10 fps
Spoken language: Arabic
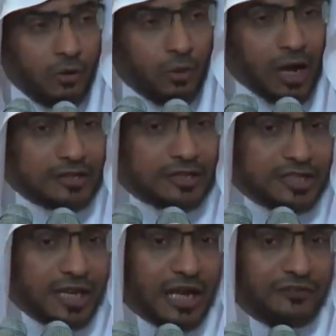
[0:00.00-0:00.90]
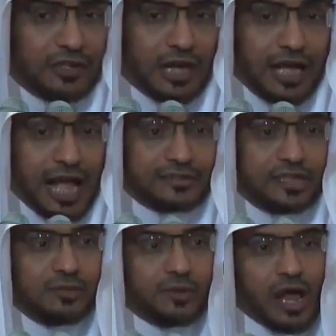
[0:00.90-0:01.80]
وقد تجلى في حياه
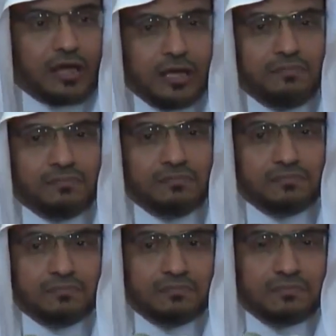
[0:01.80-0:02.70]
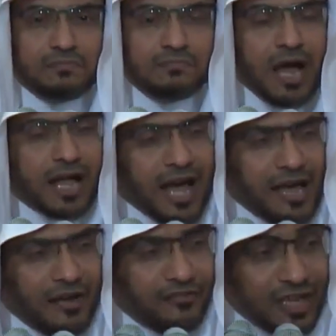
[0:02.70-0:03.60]
ابراهيم ما
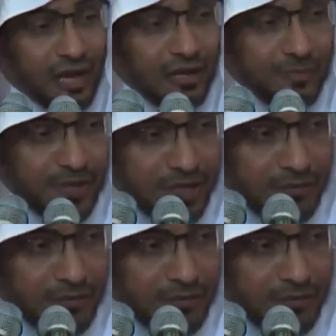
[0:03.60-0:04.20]
كان في قلبه